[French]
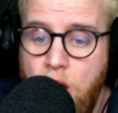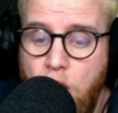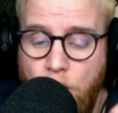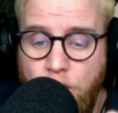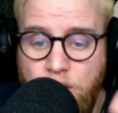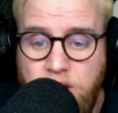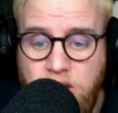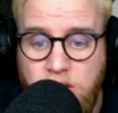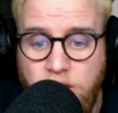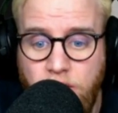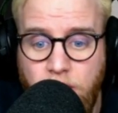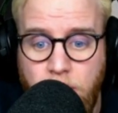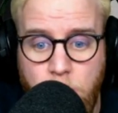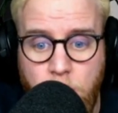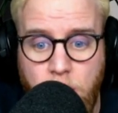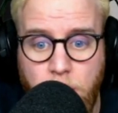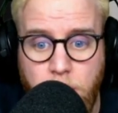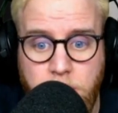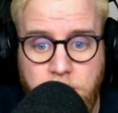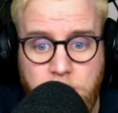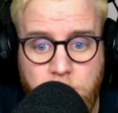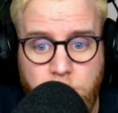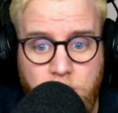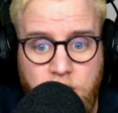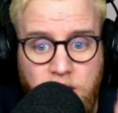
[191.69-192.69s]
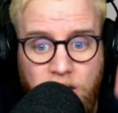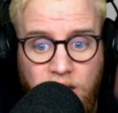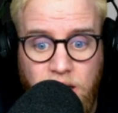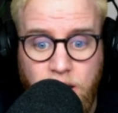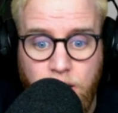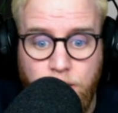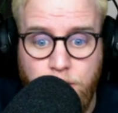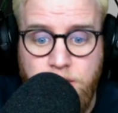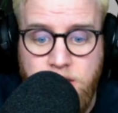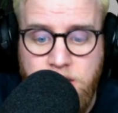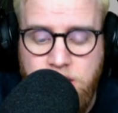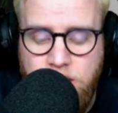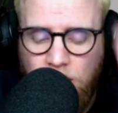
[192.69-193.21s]
en fait, j'ai vraiment l'impression que les
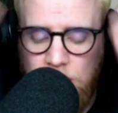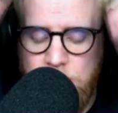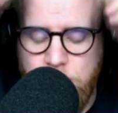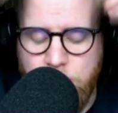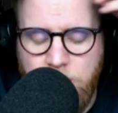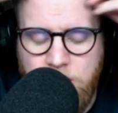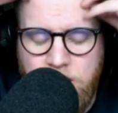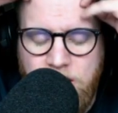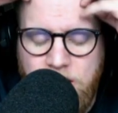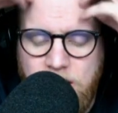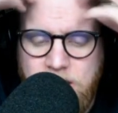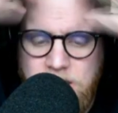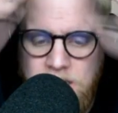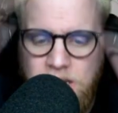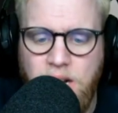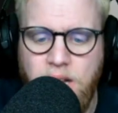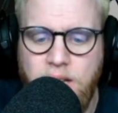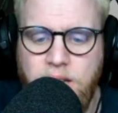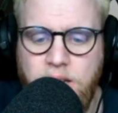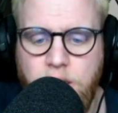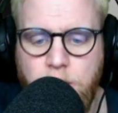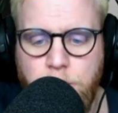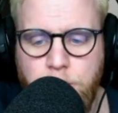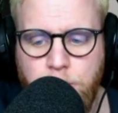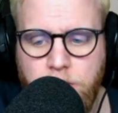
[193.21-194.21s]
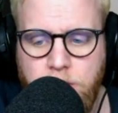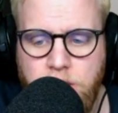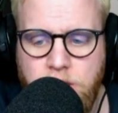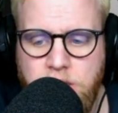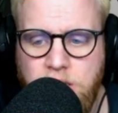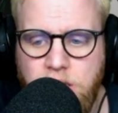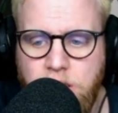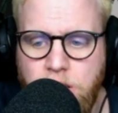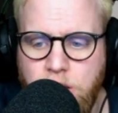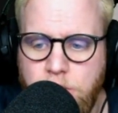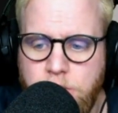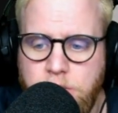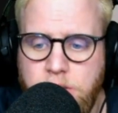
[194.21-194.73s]
graphistes, ils sont cassés la tête pour des
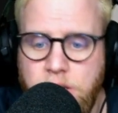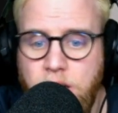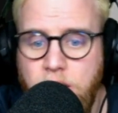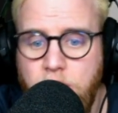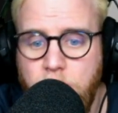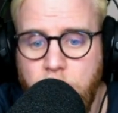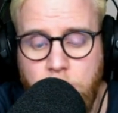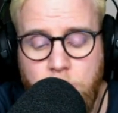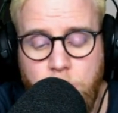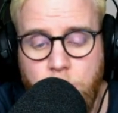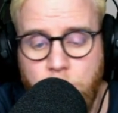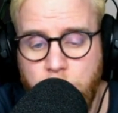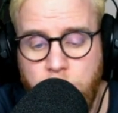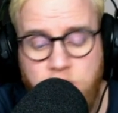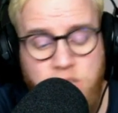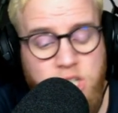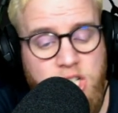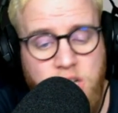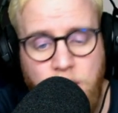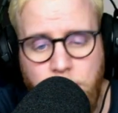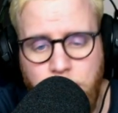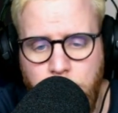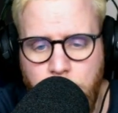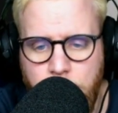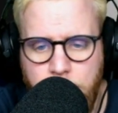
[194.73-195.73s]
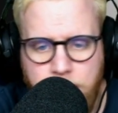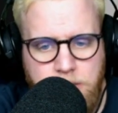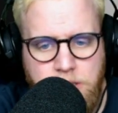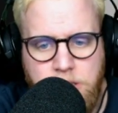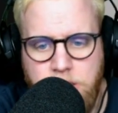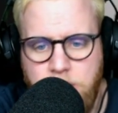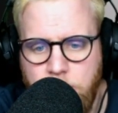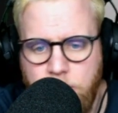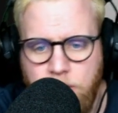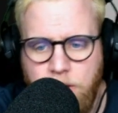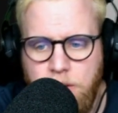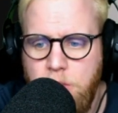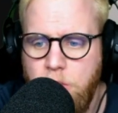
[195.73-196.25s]
skins comme ça. Et honnêtement, je dis chapeau parce qu'ils
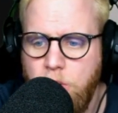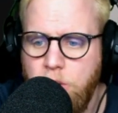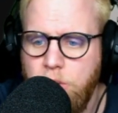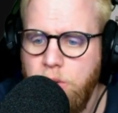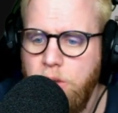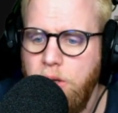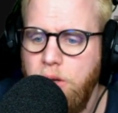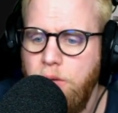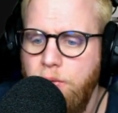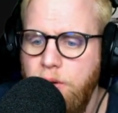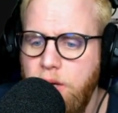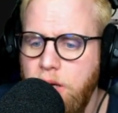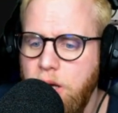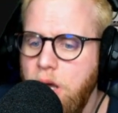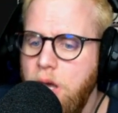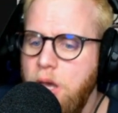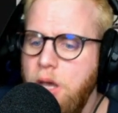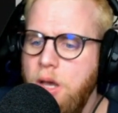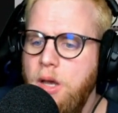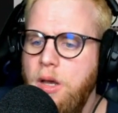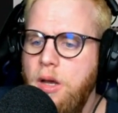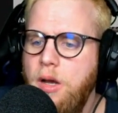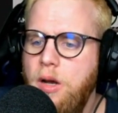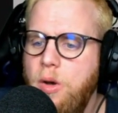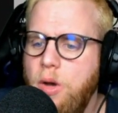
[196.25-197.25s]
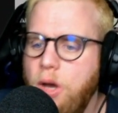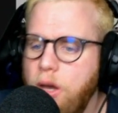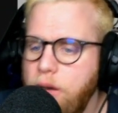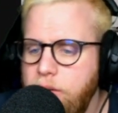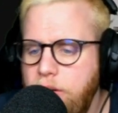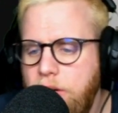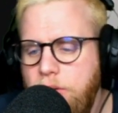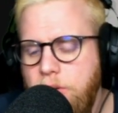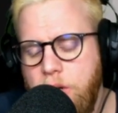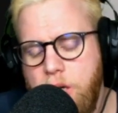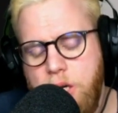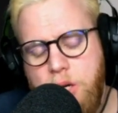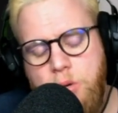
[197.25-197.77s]
sont vraiment magnifiques. Le
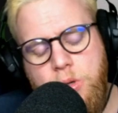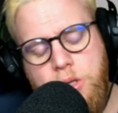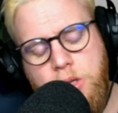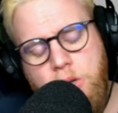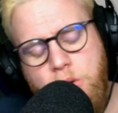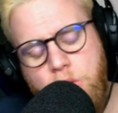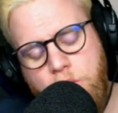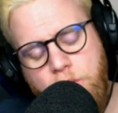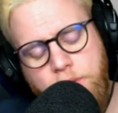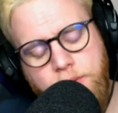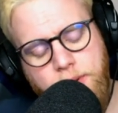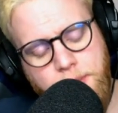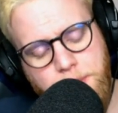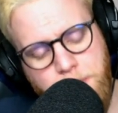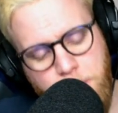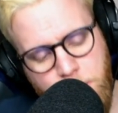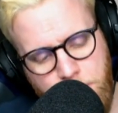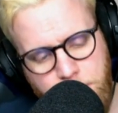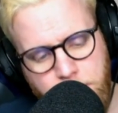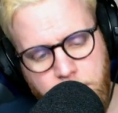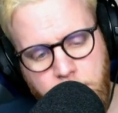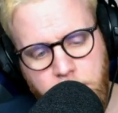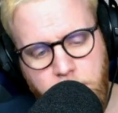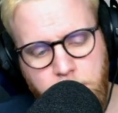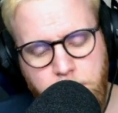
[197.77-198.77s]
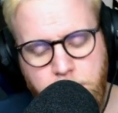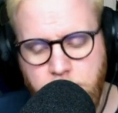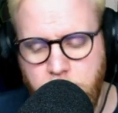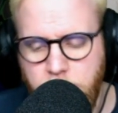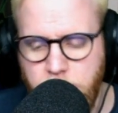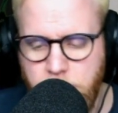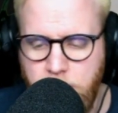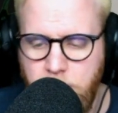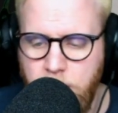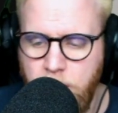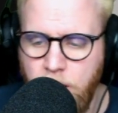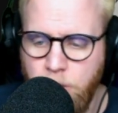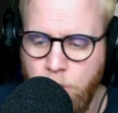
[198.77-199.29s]
Revolver 8, on va pas en parler parce que
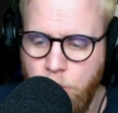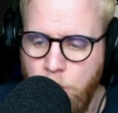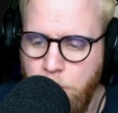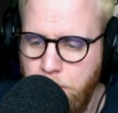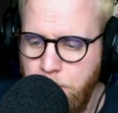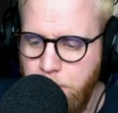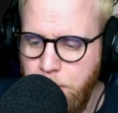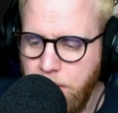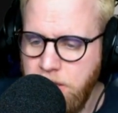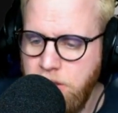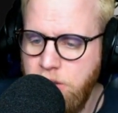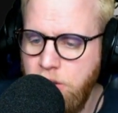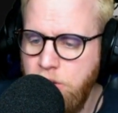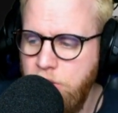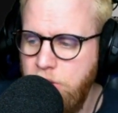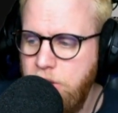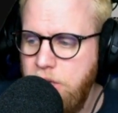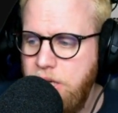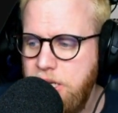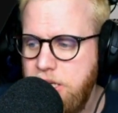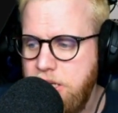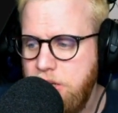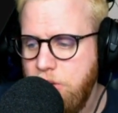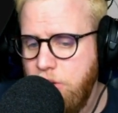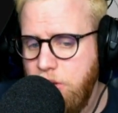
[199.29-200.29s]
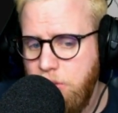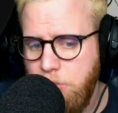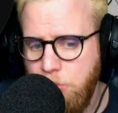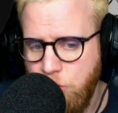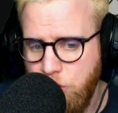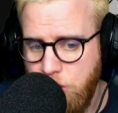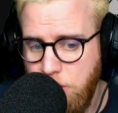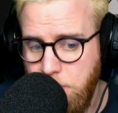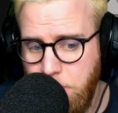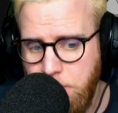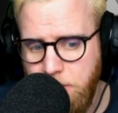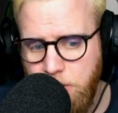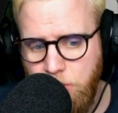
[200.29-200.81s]
c'est une arme que personne n'utilise et honnêtement,
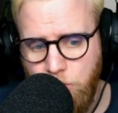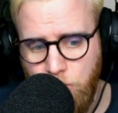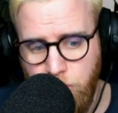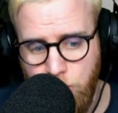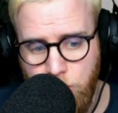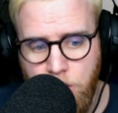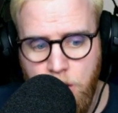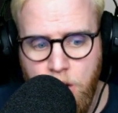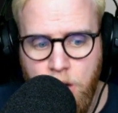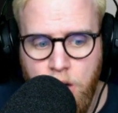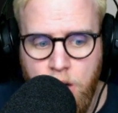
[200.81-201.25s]
j'aime pas du tout.